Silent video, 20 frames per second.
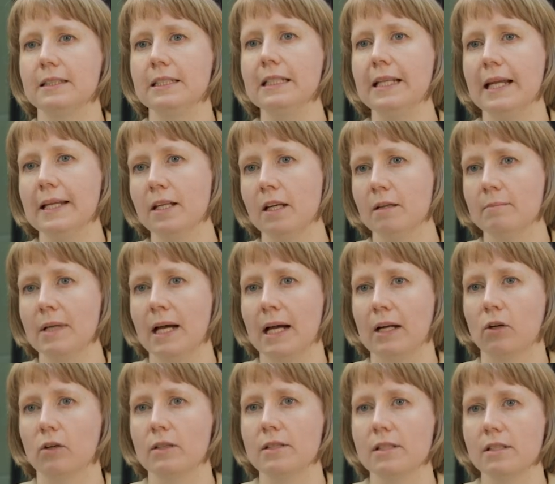Die Länder im Nahen
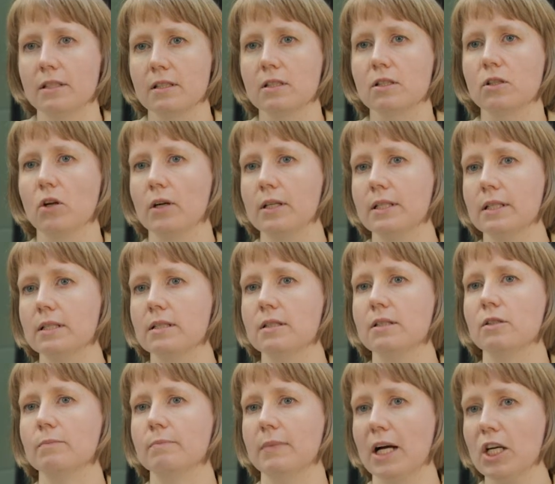Osten könnten
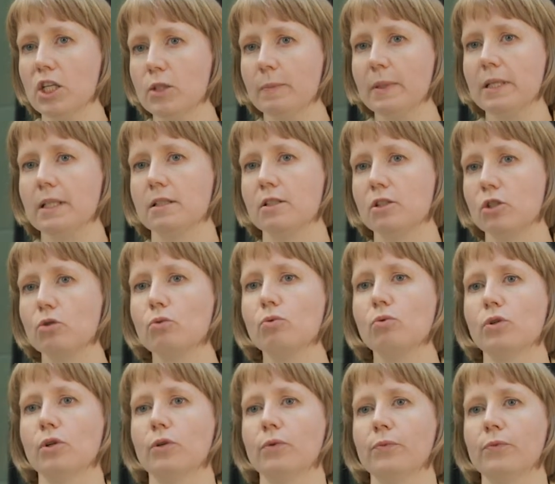zum Beispiel in
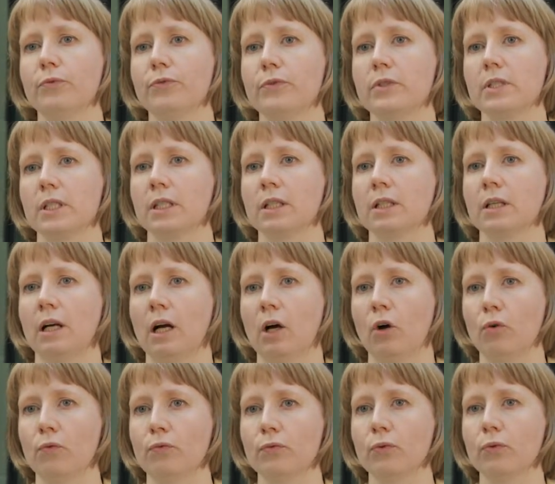Zukunft
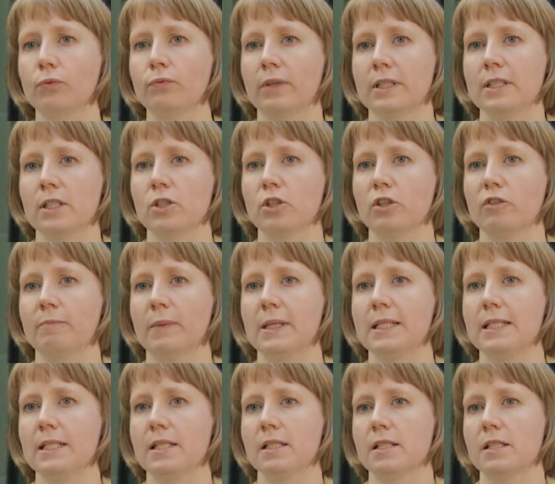auf grün
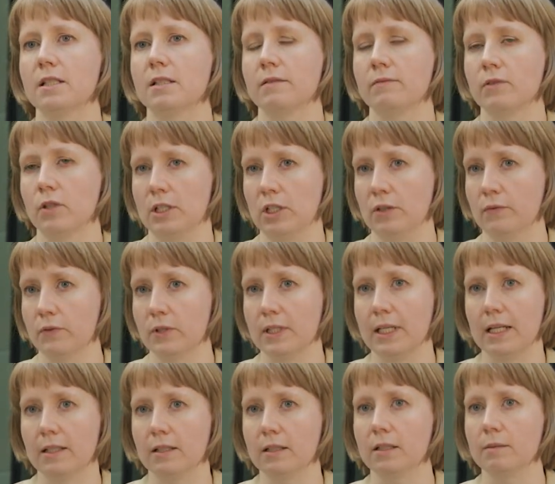wasserstoffbasierte
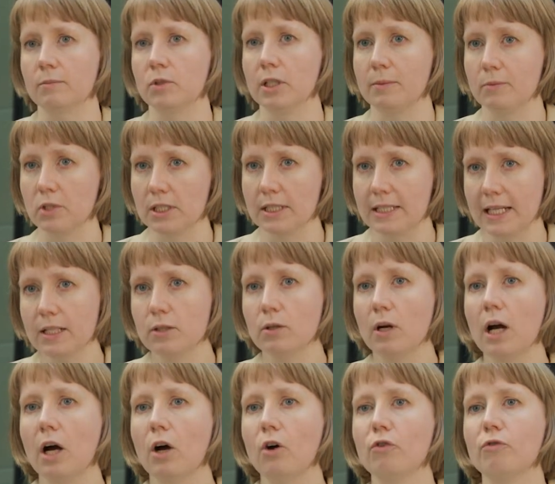Wirtschaftsketten im chemischen
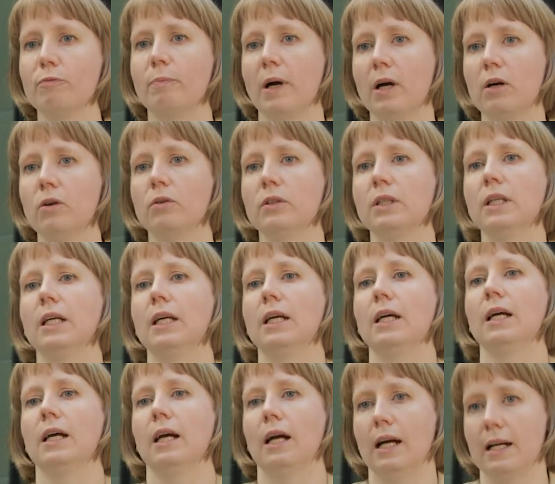Sektor aufbauen,
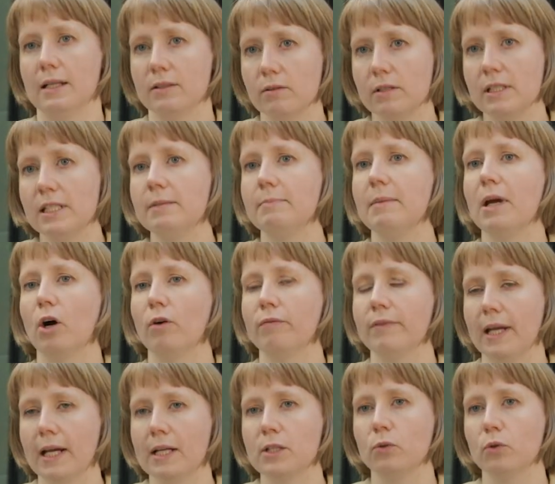also nicht mehr auf
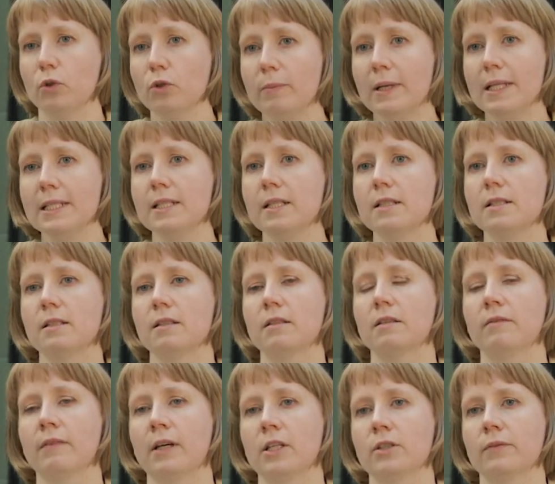erdölbasierte
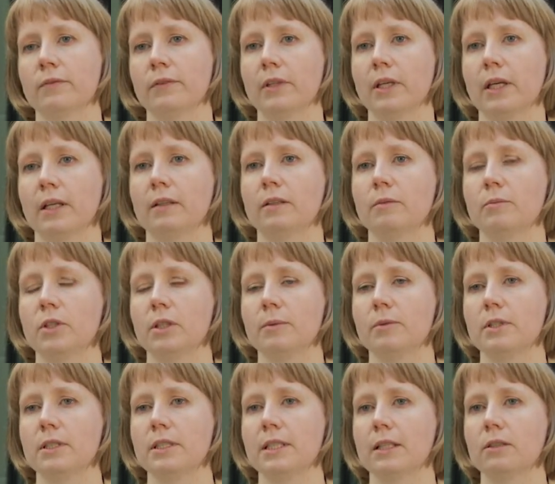basierte Wertschöpfungsketten im
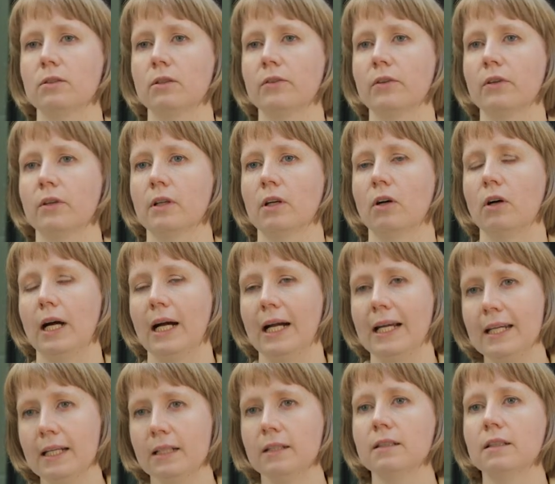chemischen Sektor, sondern auch
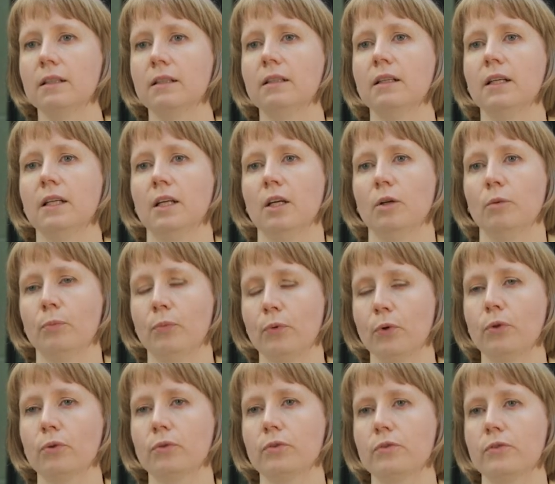eigene
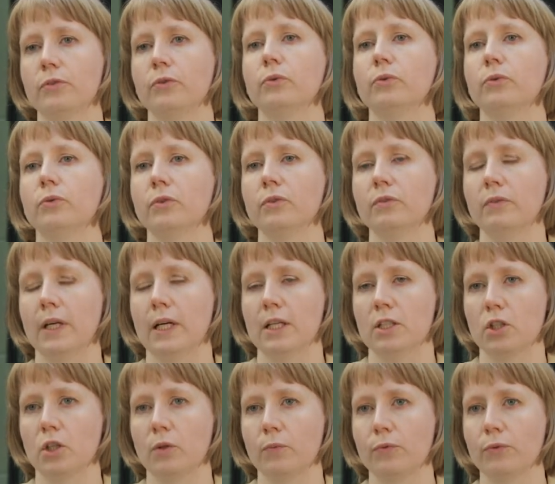Produktion und
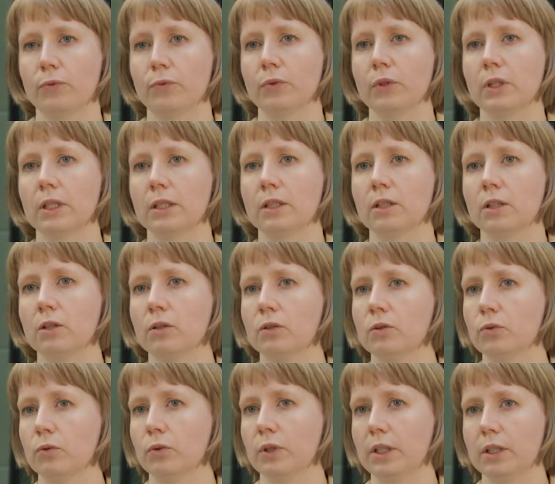Wertschöpfung äh,
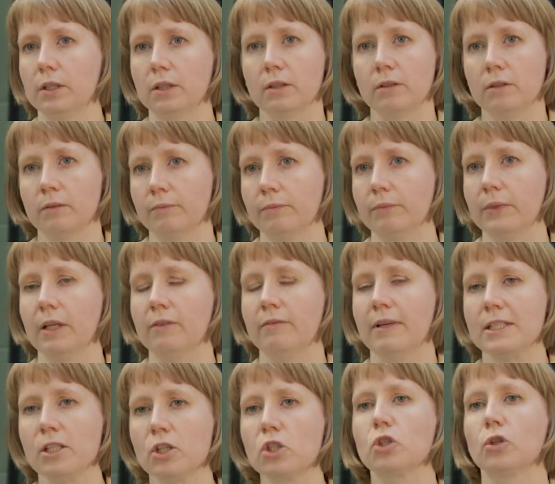durch äh, ja,
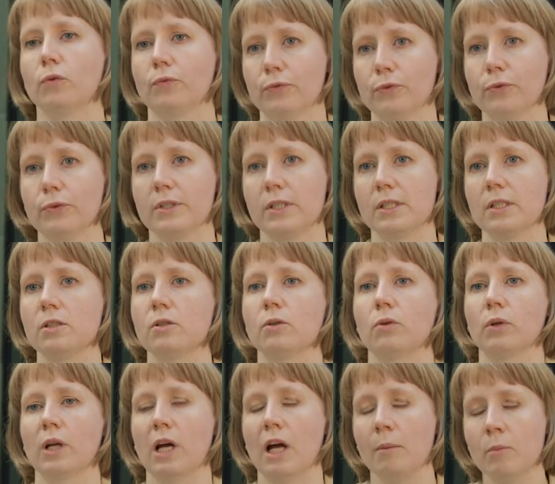wasserstoffnutzende
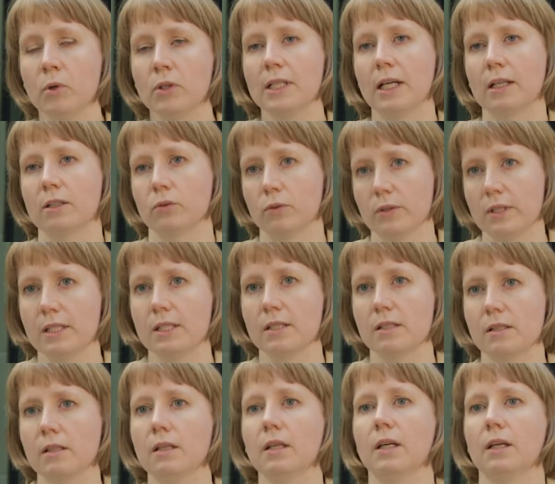oder
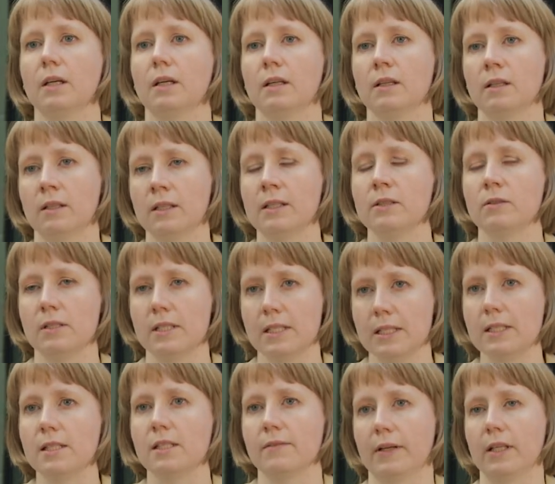ammoniaknutzende äh,
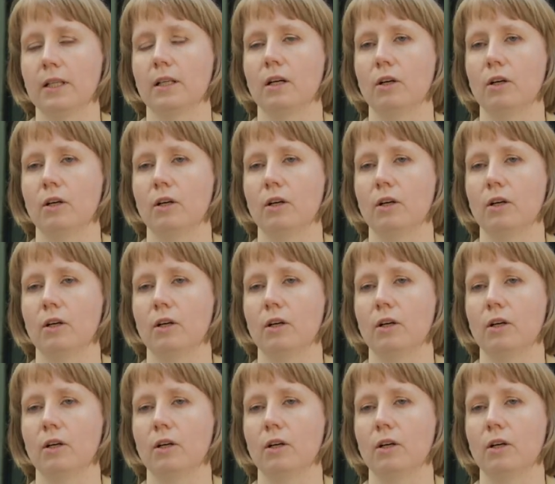Industriezweige